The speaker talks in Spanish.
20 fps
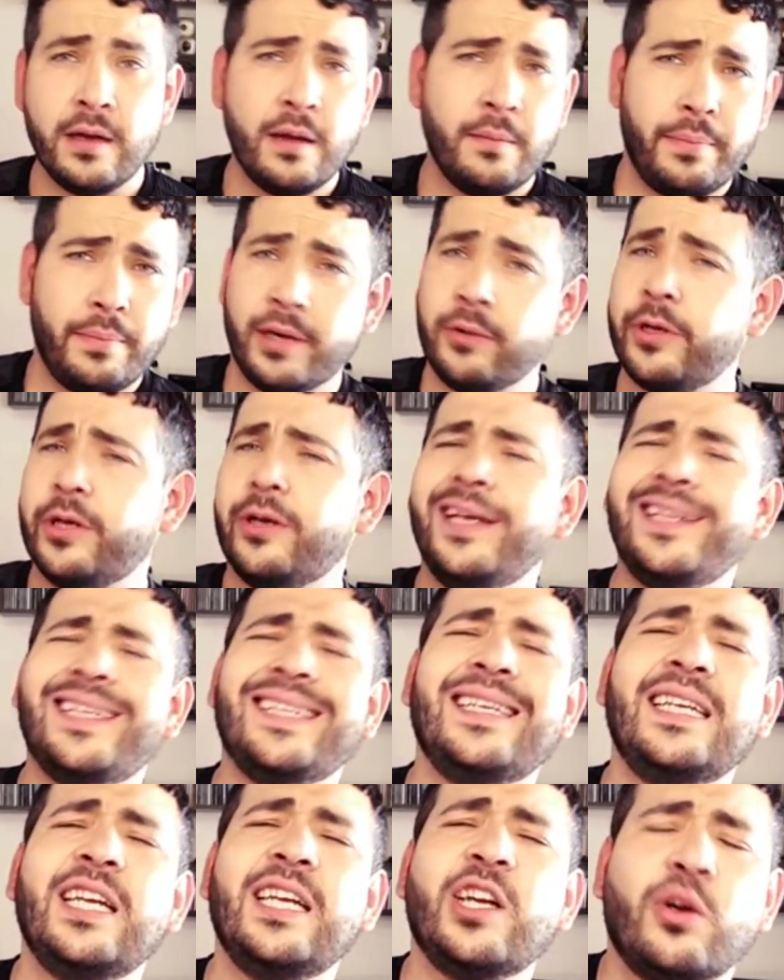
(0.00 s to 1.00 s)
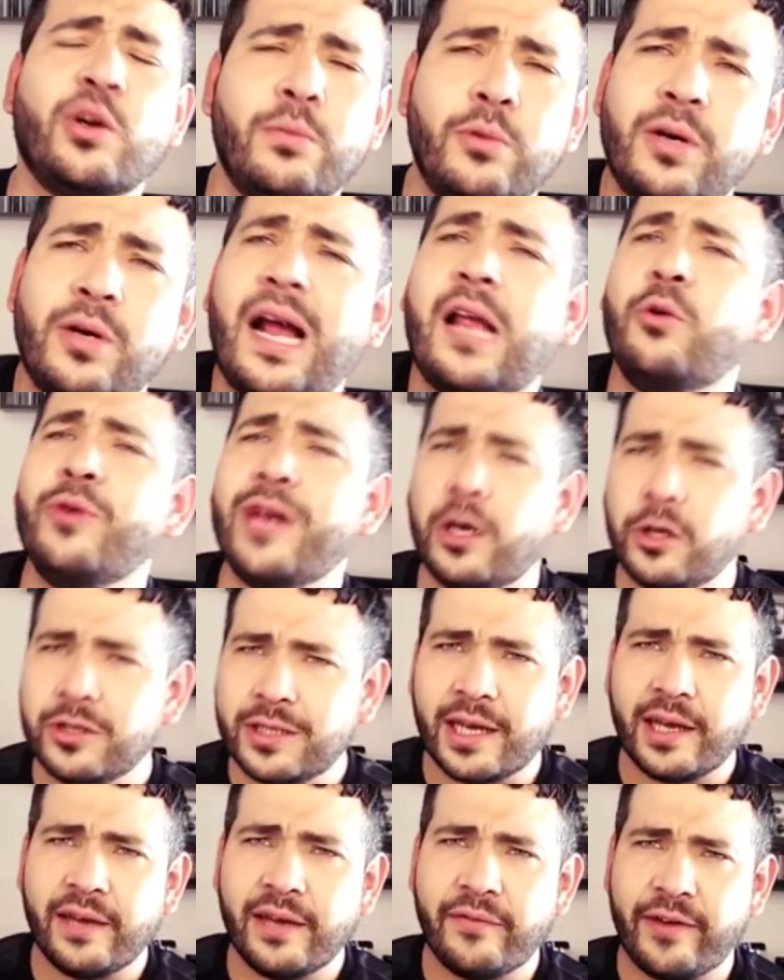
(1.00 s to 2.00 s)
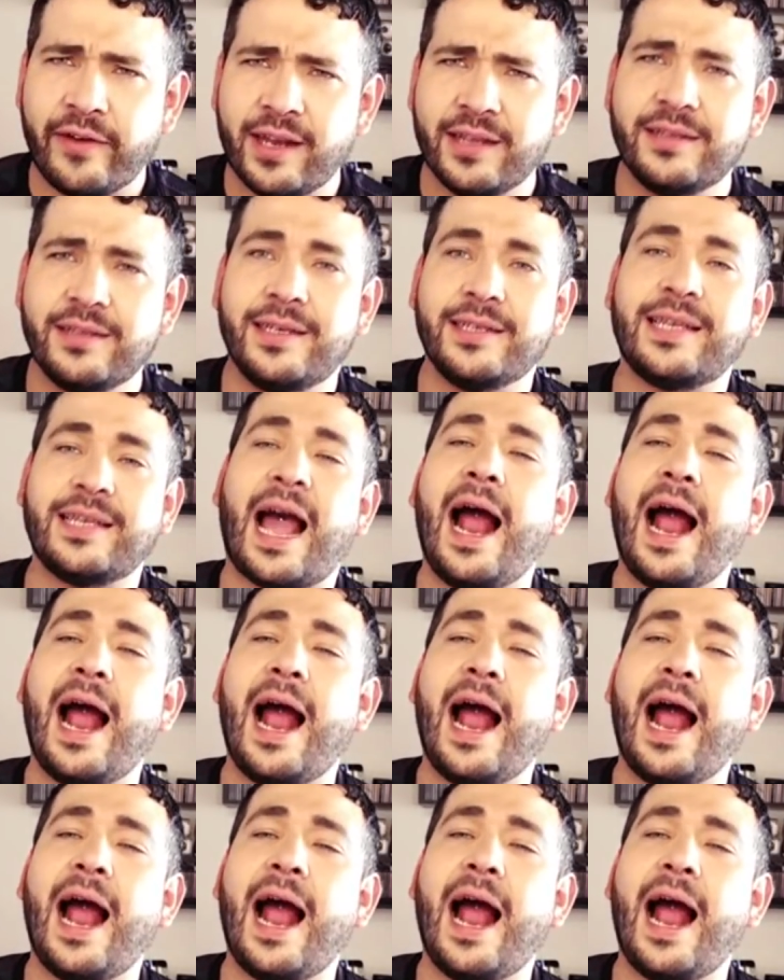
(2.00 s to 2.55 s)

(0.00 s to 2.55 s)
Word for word: Pero bueno, este tiene como algunas notas diferentes,